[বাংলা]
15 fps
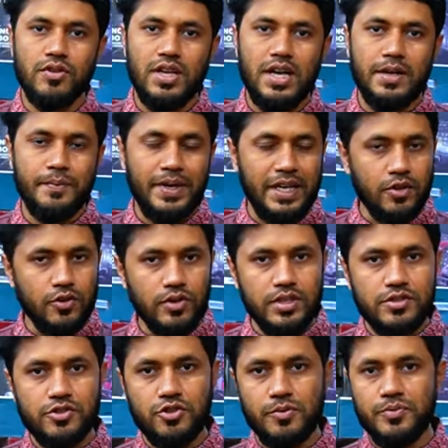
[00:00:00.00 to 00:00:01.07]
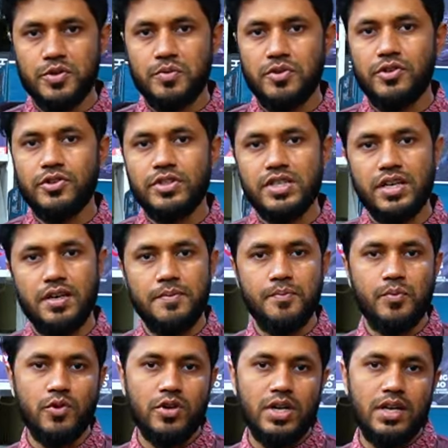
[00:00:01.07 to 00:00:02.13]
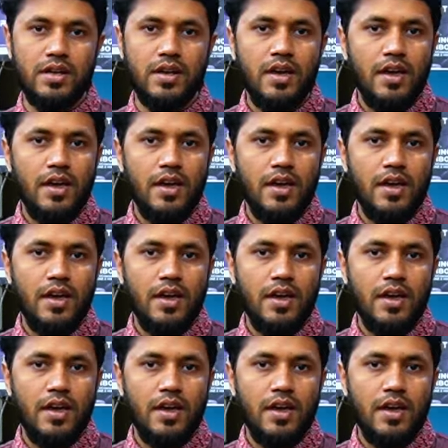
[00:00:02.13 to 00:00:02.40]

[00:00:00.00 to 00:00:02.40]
করে আর মাইক্রোওয়েভ সবসময় হচ্ছে ইম্পোর্টার